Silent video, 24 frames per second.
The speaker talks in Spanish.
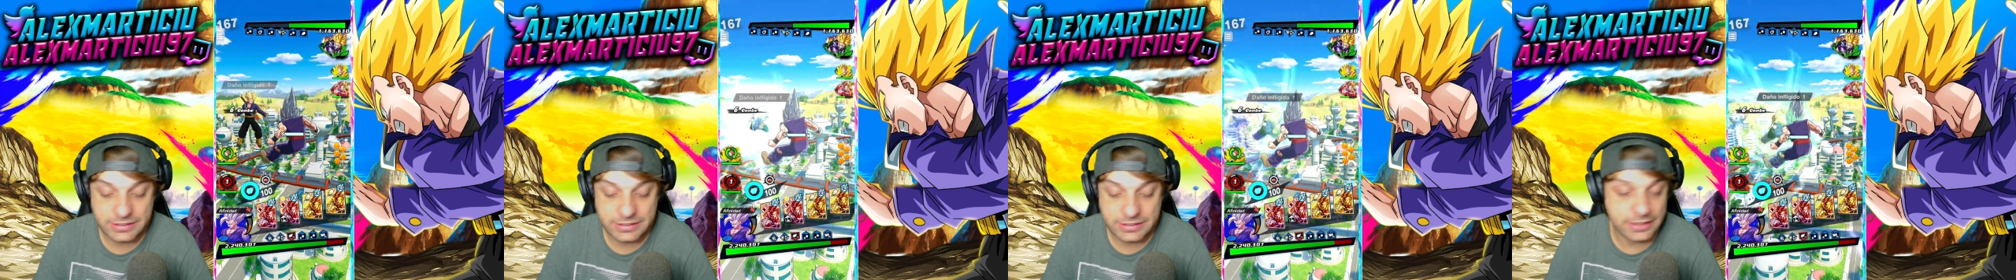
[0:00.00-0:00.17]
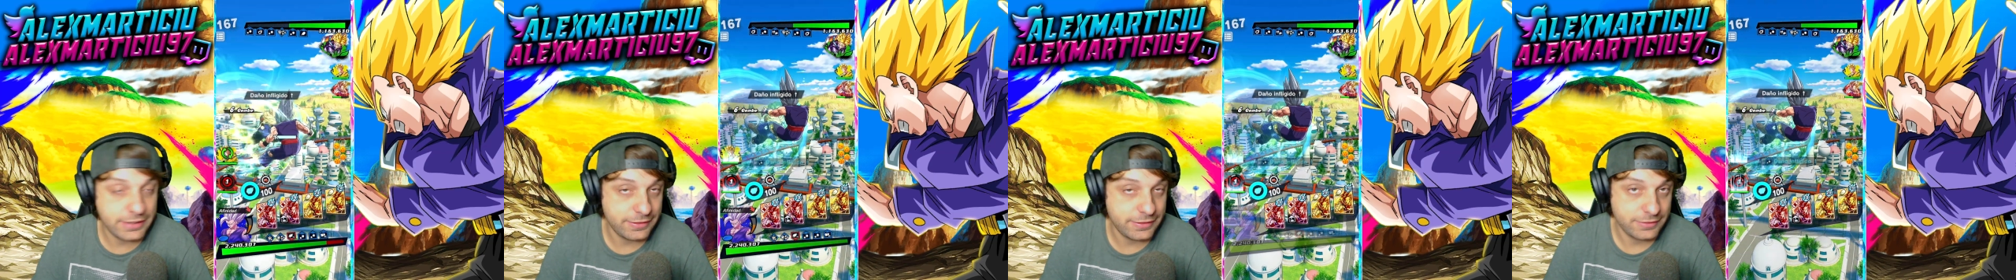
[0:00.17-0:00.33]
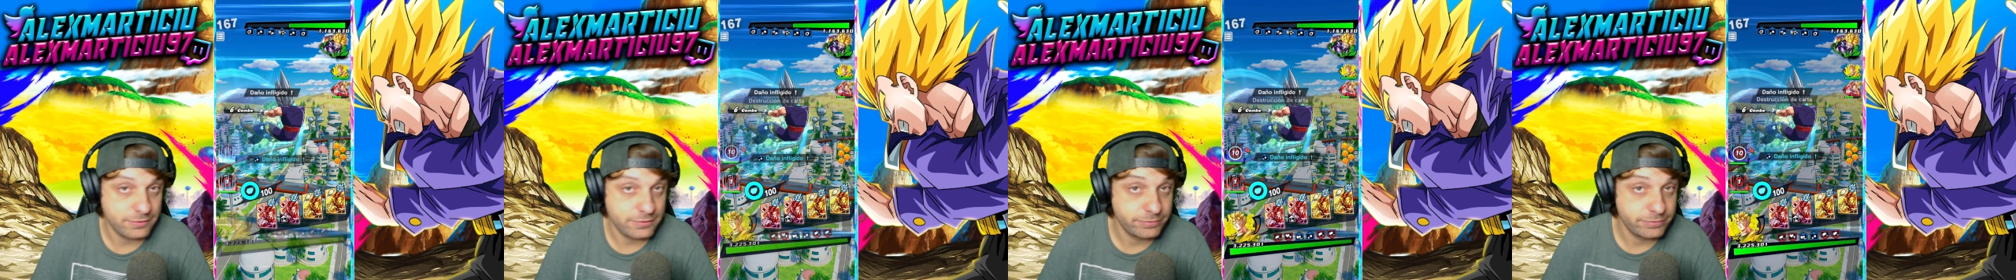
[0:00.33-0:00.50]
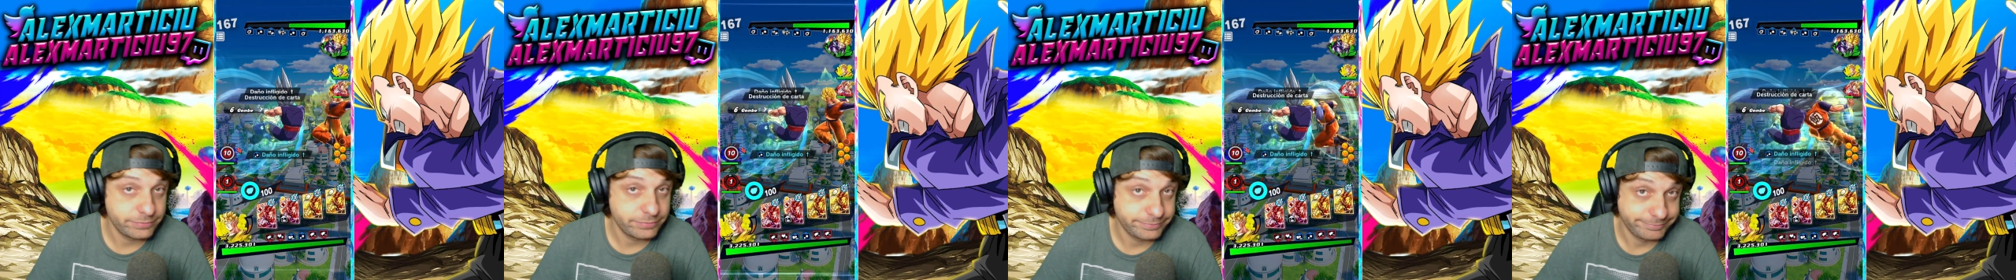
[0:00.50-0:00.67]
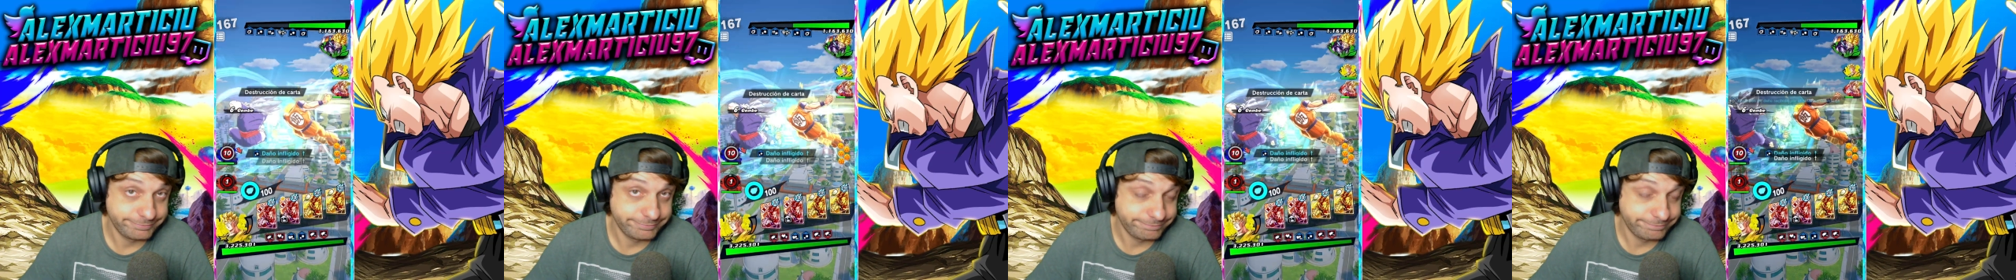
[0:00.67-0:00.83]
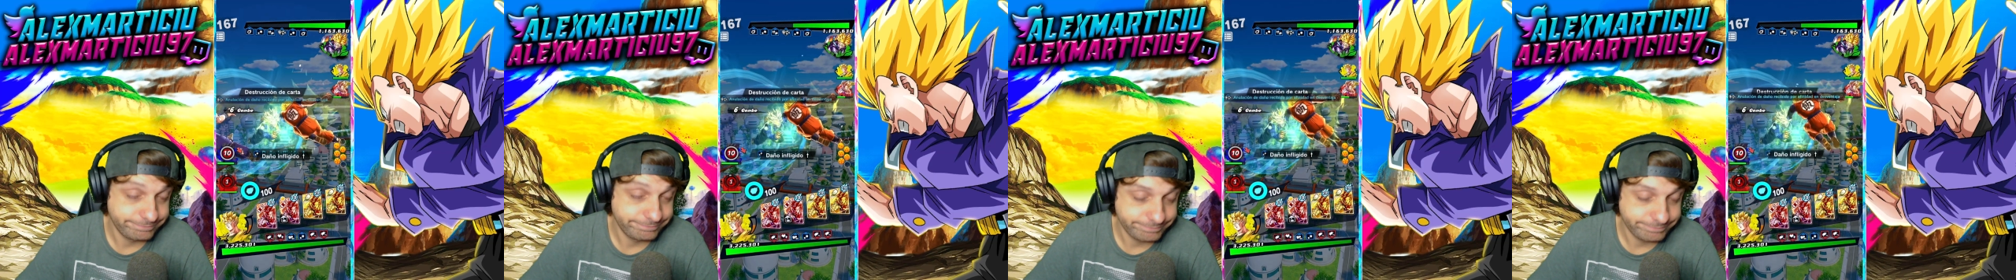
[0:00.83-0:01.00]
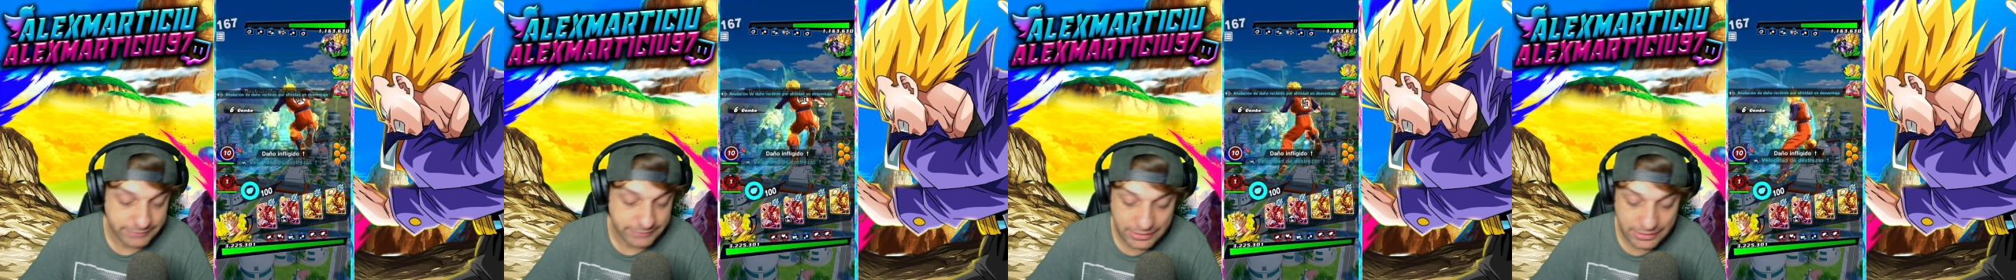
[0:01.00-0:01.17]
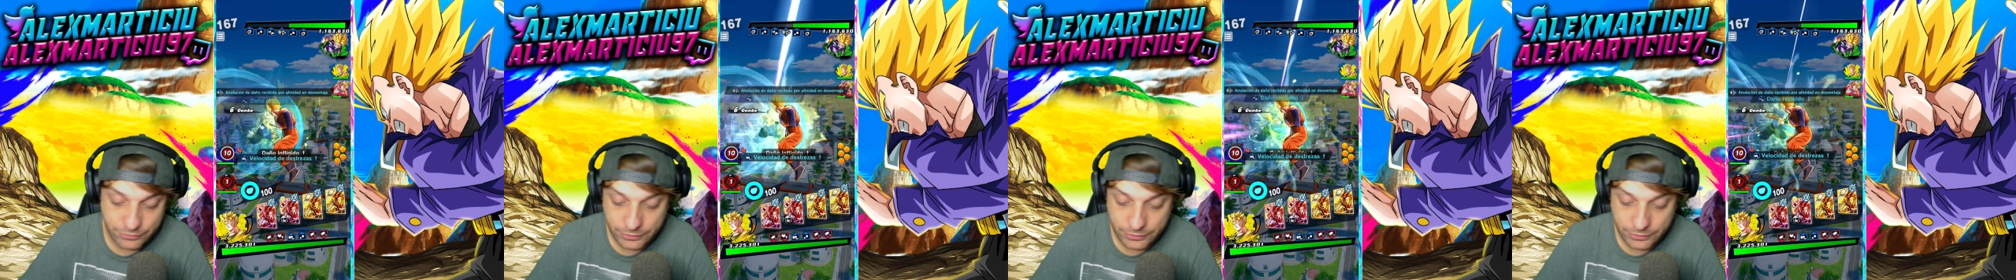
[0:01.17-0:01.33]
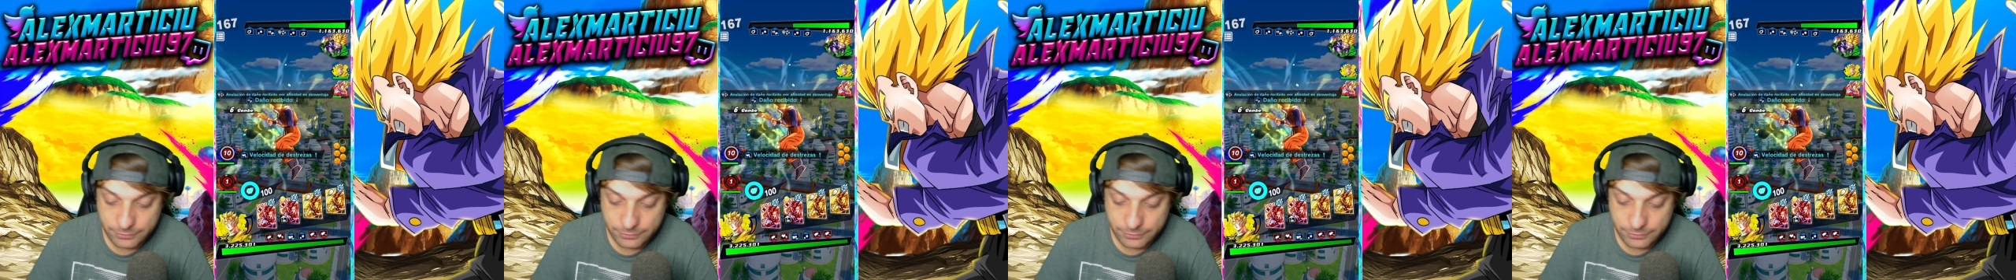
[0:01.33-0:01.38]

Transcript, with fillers: nada Efe